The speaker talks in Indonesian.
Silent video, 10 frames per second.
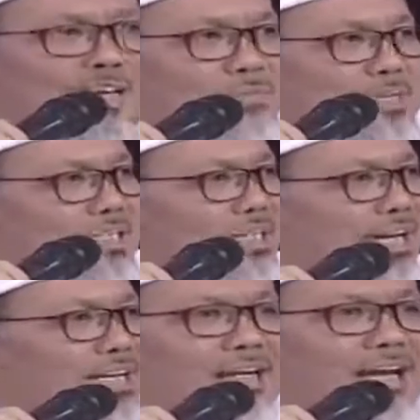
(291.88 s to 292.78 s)
di
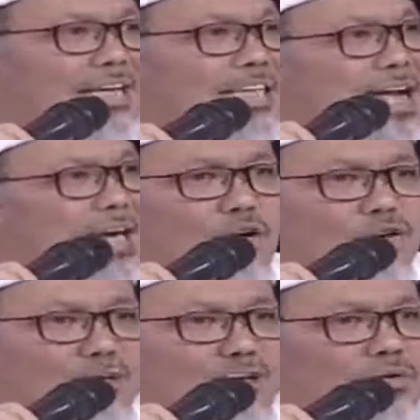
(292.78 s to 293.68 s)
masjid, di gereja,
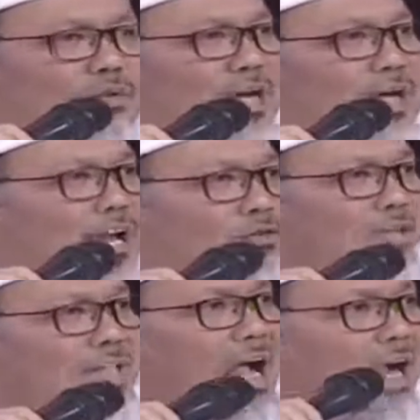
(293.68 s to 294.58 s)
kalau menyinggung SARA
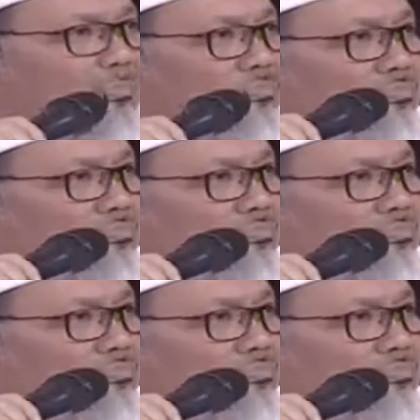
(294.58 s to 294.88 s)
langsung ditangkap.